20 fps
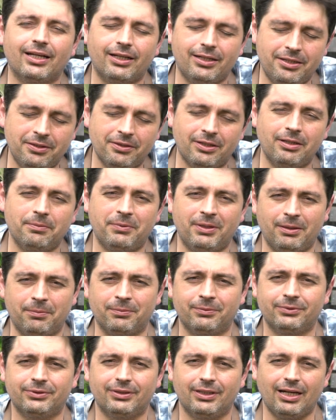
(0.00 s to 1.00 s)
cariño que le ponemos
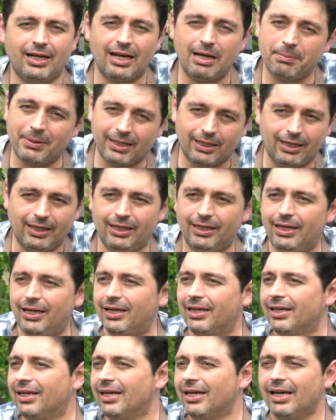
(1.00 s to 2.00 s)
a la parrilla,
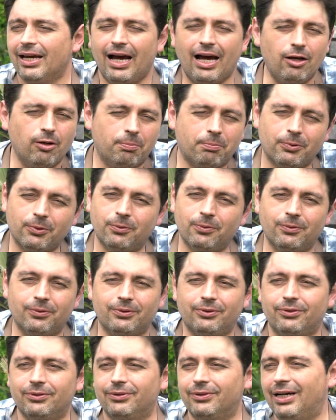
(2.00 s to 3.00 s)
a los
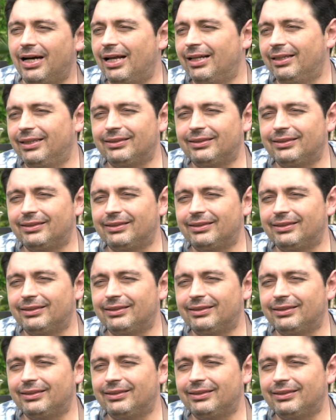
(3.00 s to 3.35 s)
productos, al